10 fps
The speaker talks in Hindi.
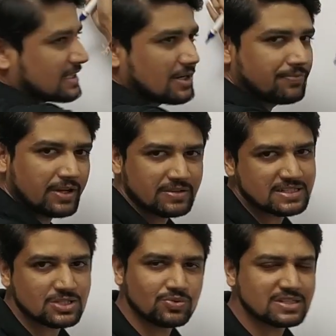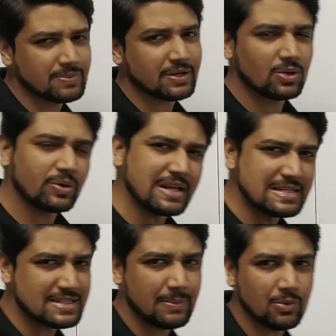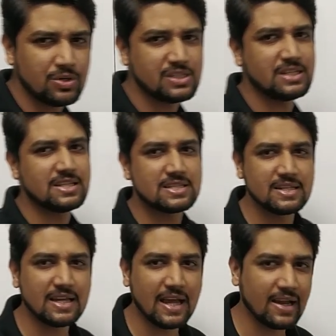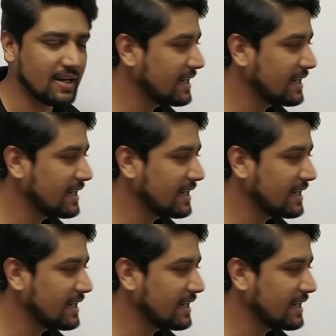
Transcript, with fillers: सकता है फ्रीक्वेंसी स्क्वायर से भी करोगे आंसर में कोई चेंजेस नहीं आएगा